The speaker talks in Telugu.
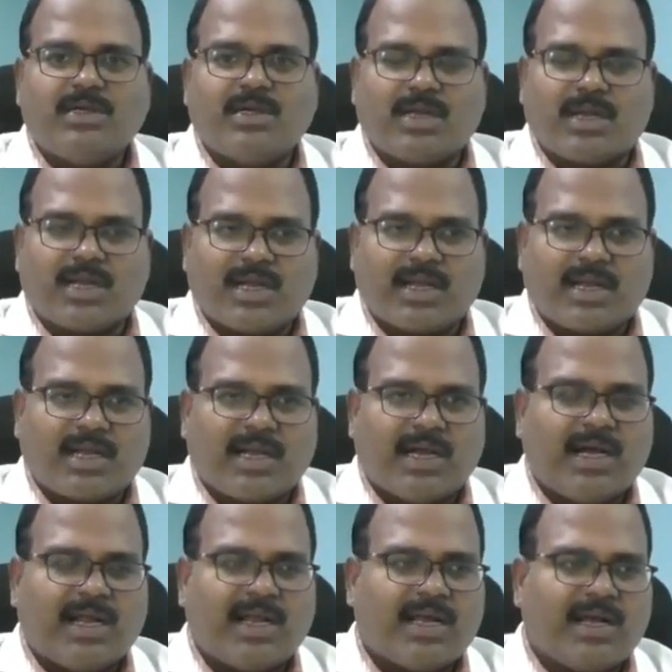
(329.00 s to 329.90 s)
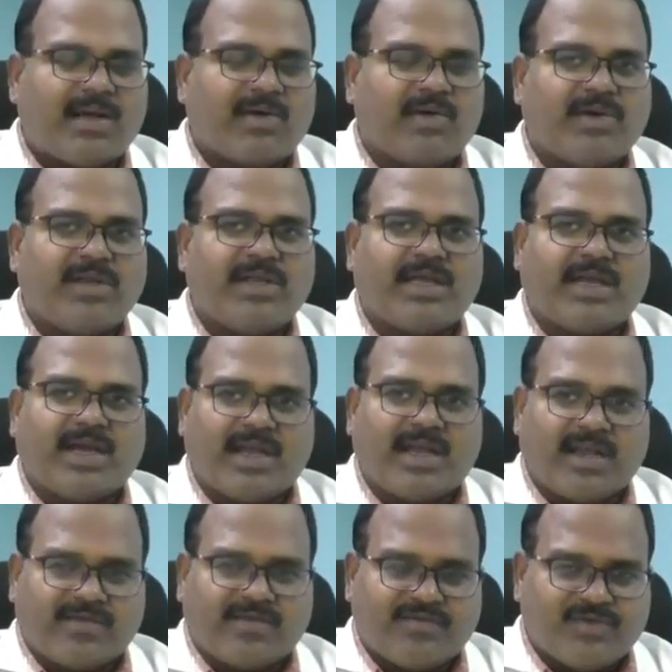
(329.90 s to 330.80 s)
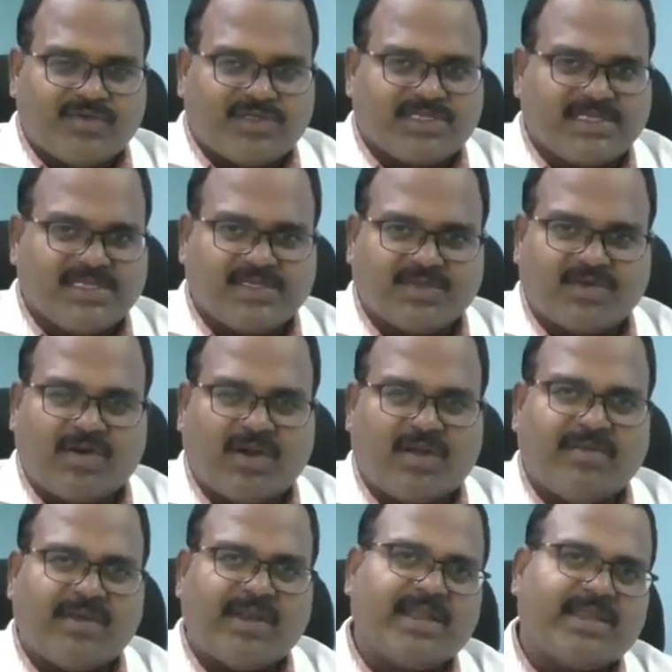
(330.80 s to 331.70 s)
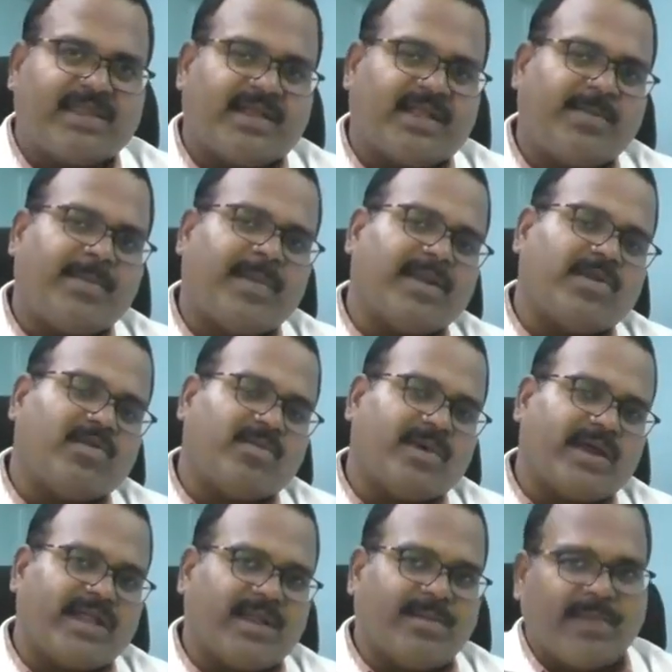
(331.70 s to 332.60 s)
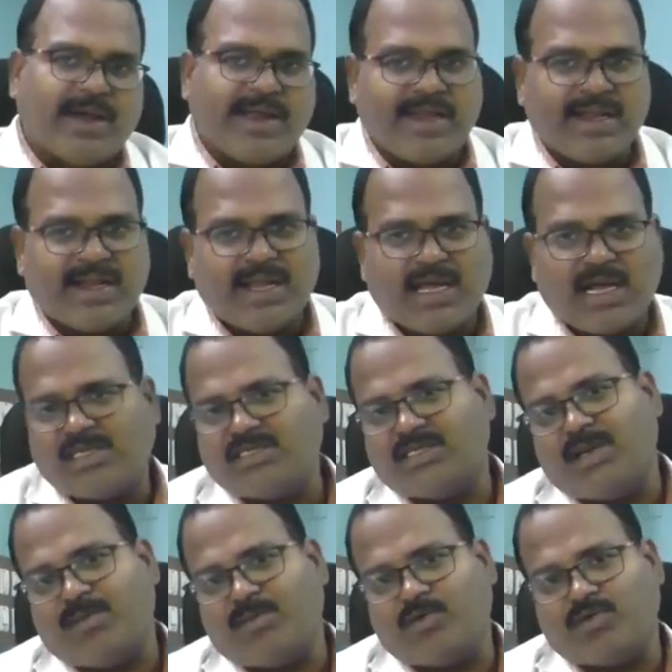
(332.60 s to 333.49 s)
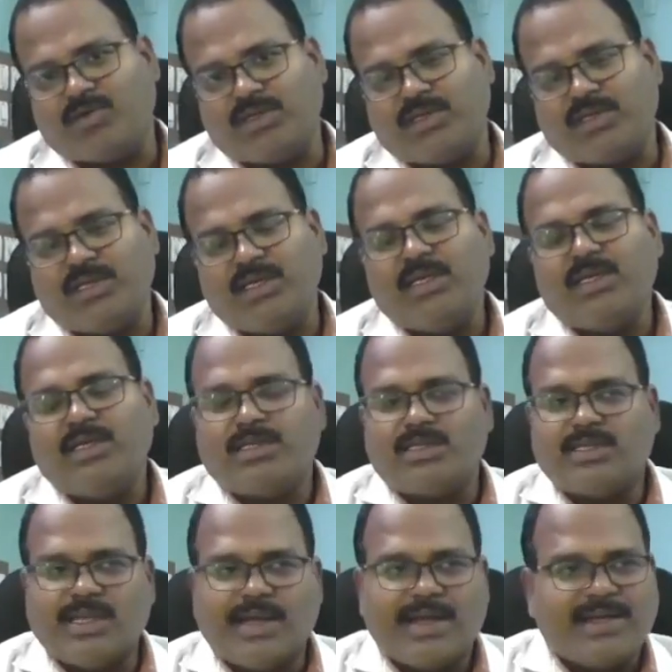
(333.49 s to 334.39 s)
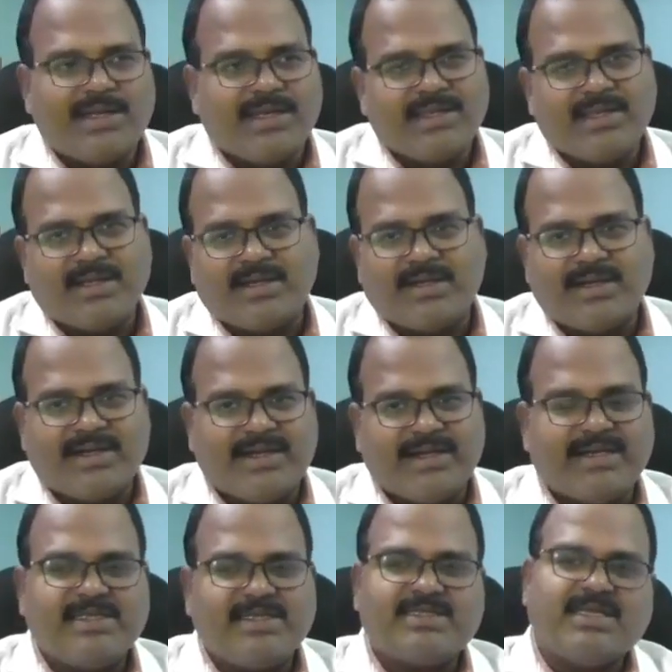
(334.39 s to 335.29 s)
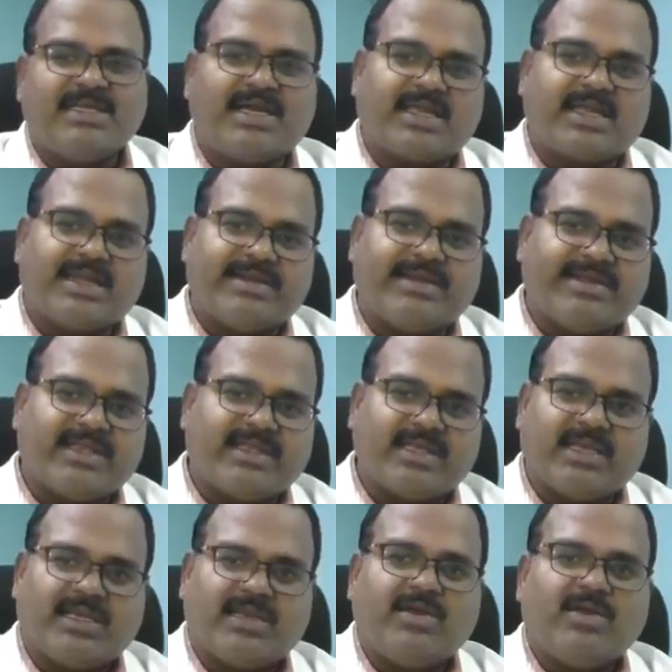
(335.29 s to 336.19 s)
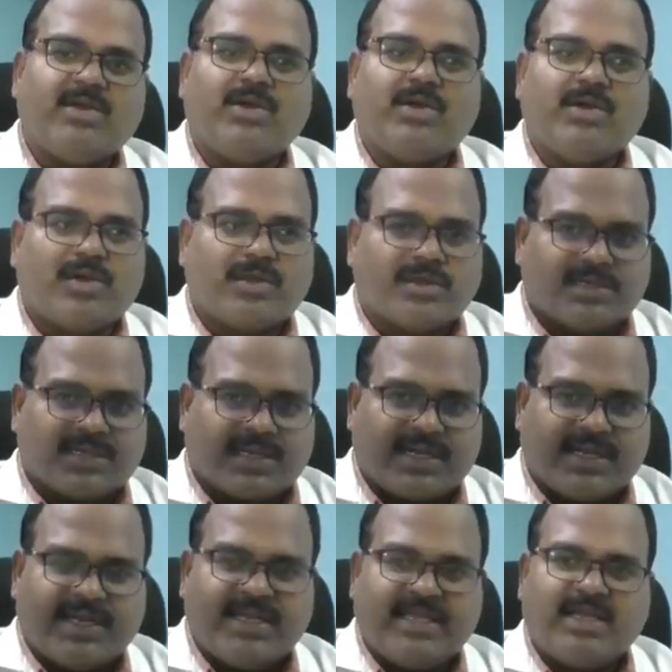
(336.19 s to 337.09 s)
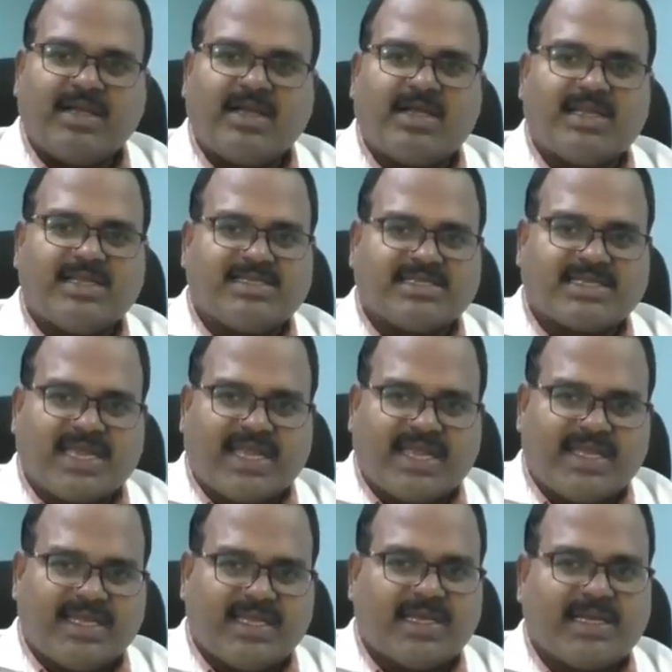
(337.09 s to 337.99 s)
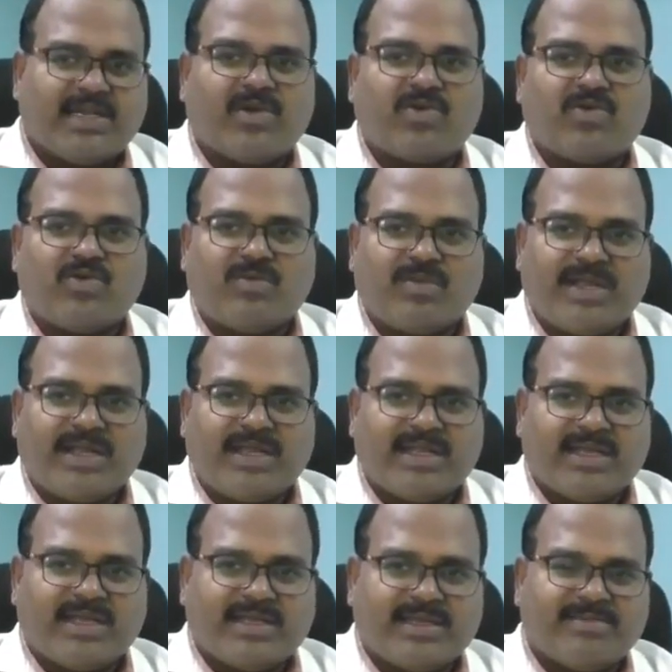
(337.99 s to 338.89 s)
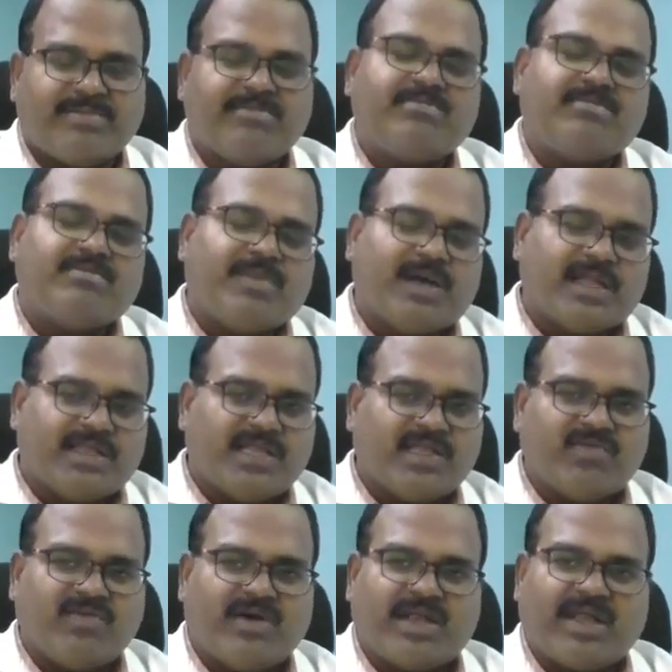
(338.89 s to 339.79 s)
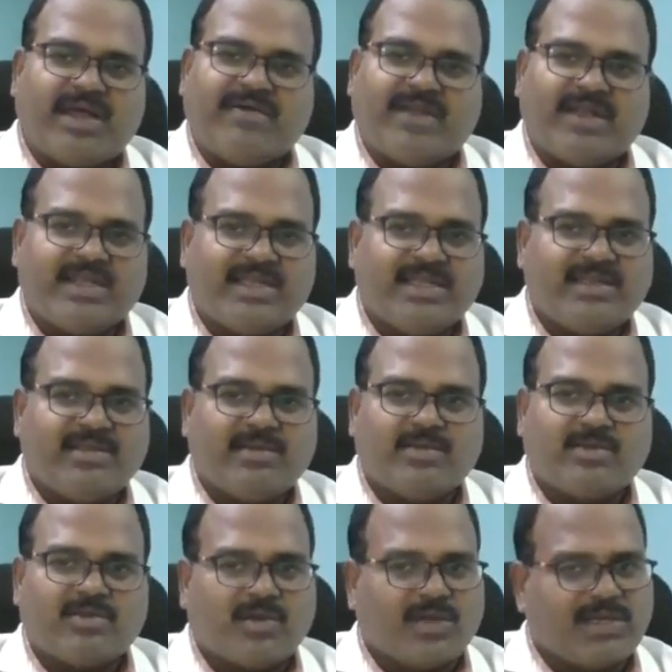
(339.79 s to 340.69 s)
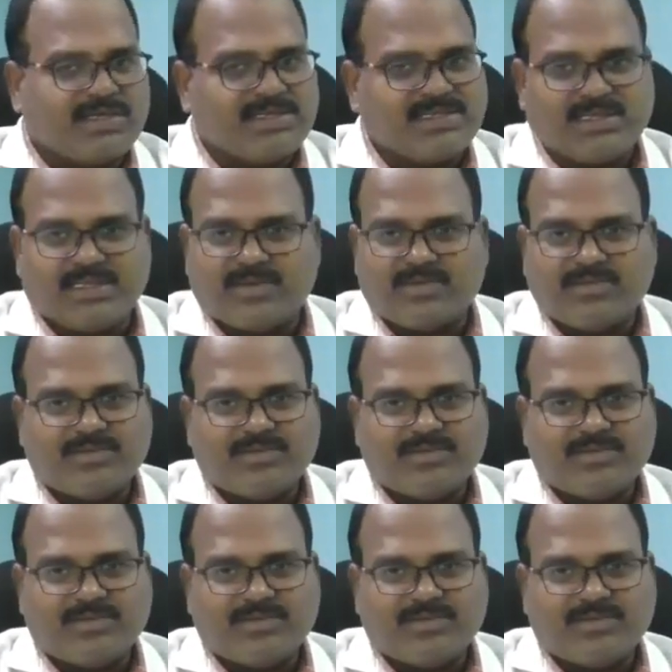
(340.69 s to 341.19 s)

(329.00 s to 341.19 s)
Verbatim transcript: రకరకాల కొన్ని కలర్ ఫుడ్స్ తీసుకోవడం వల్ల ఏంటంటే పన్ను పైన మైలలాగా జామ్ అవుతుంది దాన్ని ఏంటంటే డెంటిస్ట్ దగ్గరికి వెళ్తాయి క్లీనింగ్ కానీ స్కేలింగ్ కానీ రూట్ క్లీనింగ్ అనే పద్ధతి ద్వారా అవన్నీ తొలగిస్తారు